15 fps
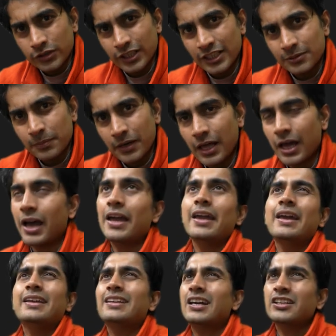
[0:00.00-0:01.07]
साइज बढ़ाए
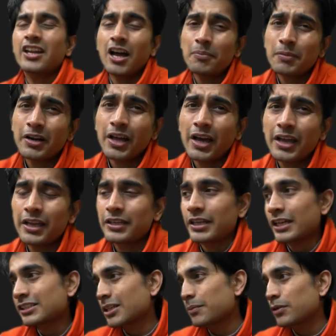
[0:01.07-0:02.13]
या ना बढ़ाए
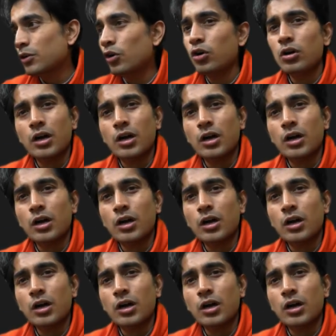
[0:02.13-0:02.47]
कैसे भी हो